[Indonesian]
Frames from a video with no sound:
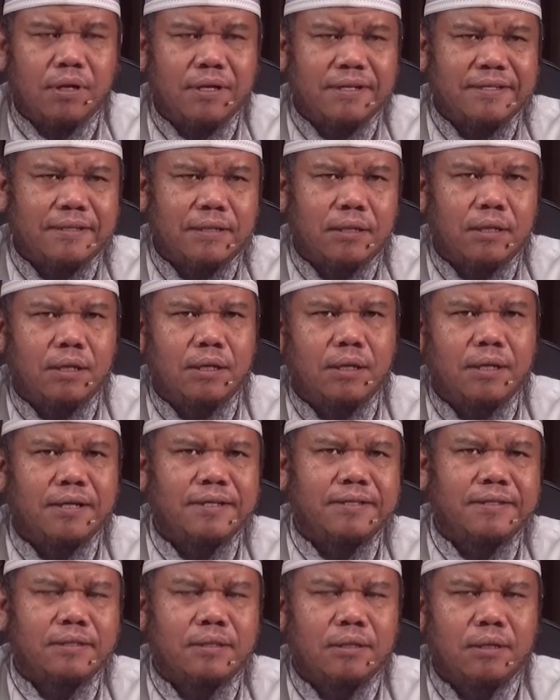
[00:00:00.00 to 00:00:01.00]
nas
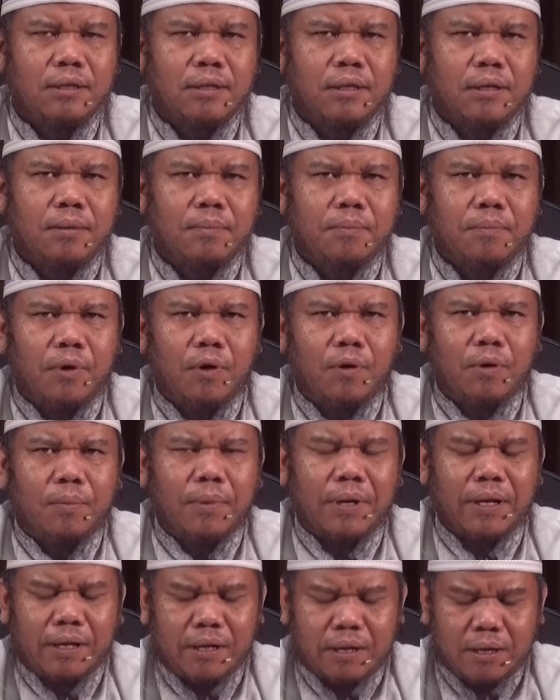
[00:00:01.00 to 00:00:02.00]
linnas.
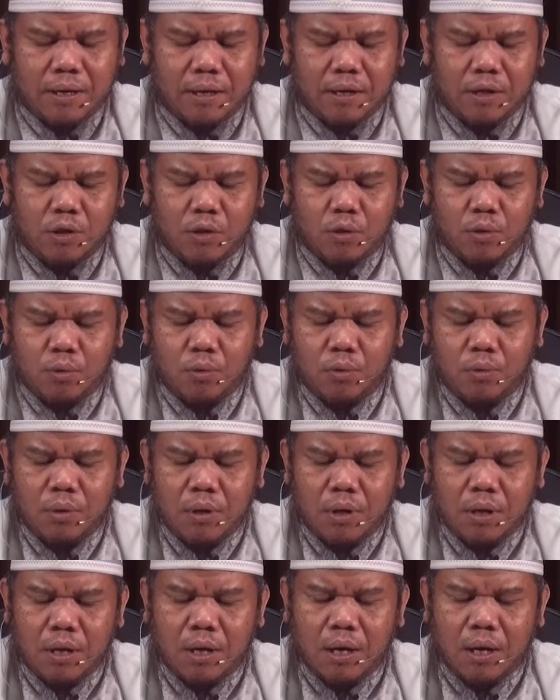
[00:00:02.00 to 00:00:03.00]
Bahwa mereka
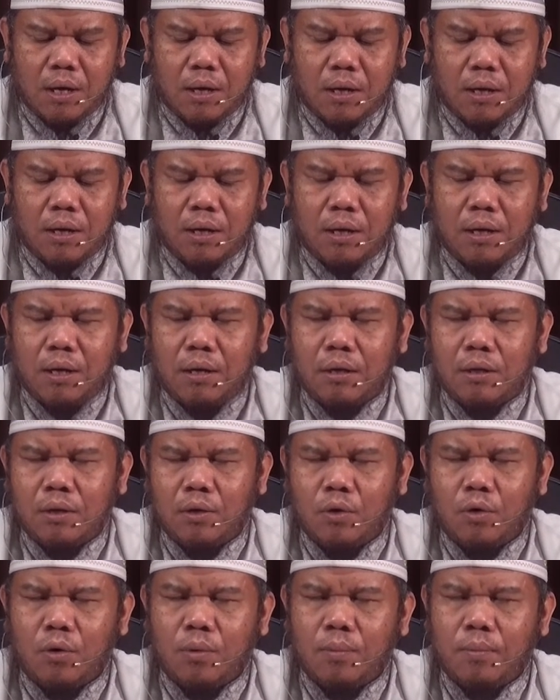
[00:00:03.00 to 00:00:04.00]
itu
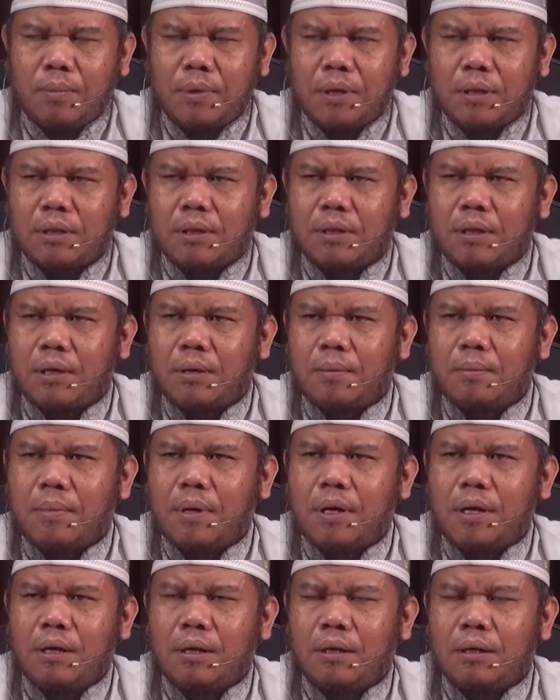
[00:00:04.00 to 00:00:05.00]
adalah umat
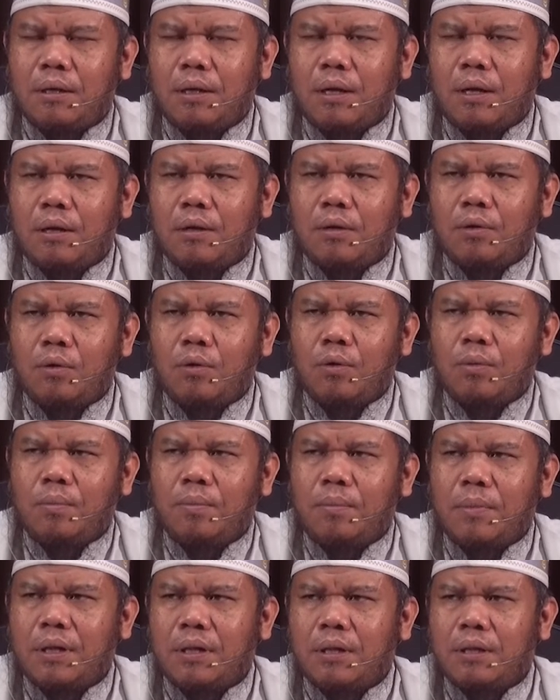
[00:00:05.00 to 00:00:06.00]
terbaik dan
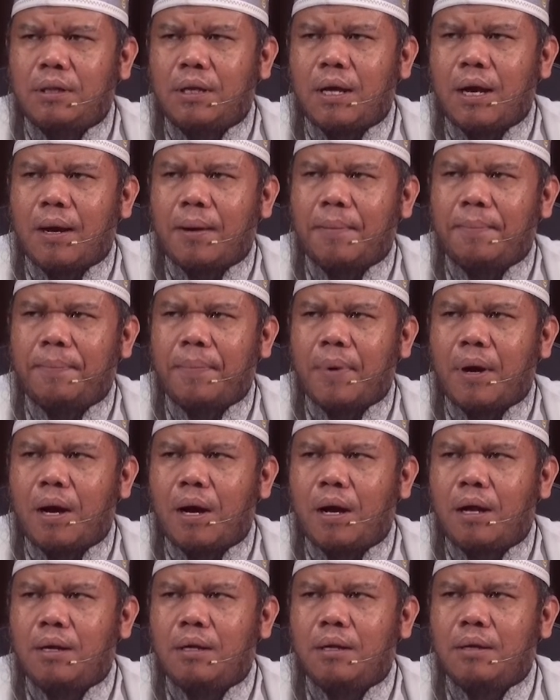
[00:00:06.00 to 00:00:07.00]
umat yang
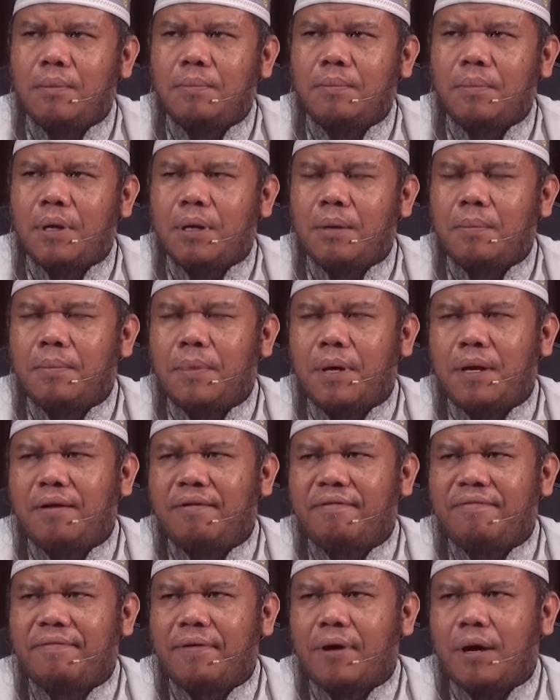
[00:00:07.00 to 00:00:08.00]
paling
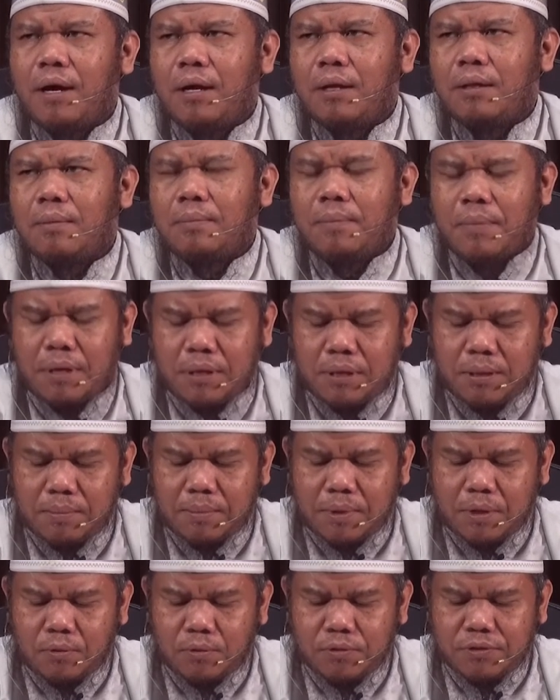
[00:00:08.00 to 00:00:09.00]
bermanfaat bagi
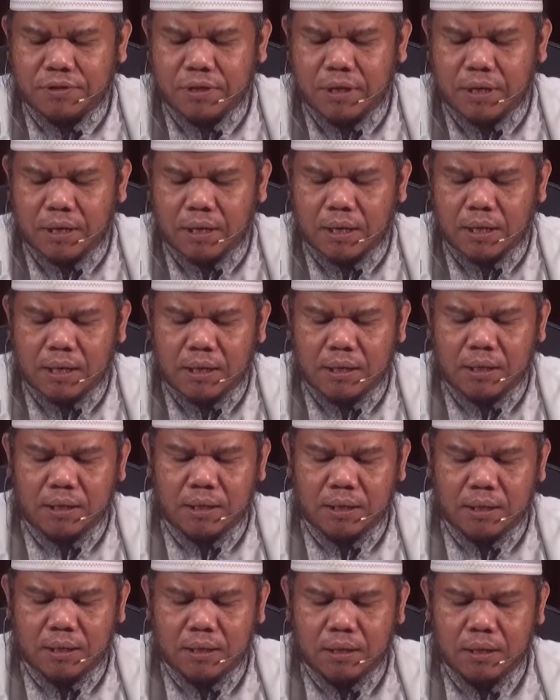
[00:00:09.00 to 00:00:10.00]
manusia yang
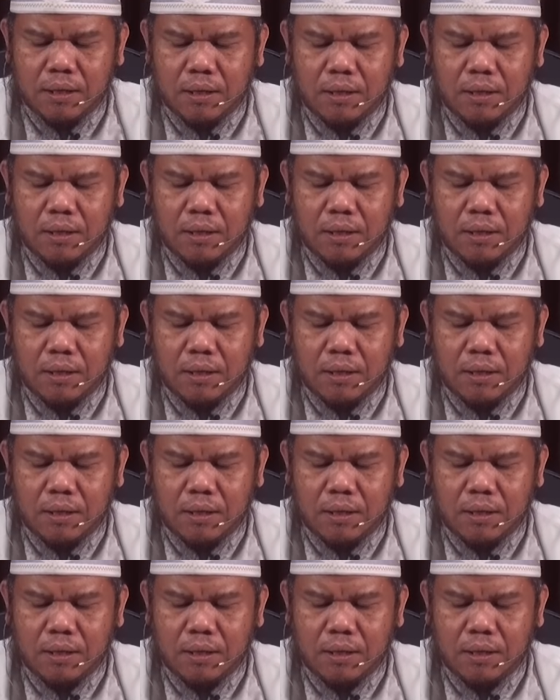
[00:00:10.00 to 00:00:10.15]
lainnya.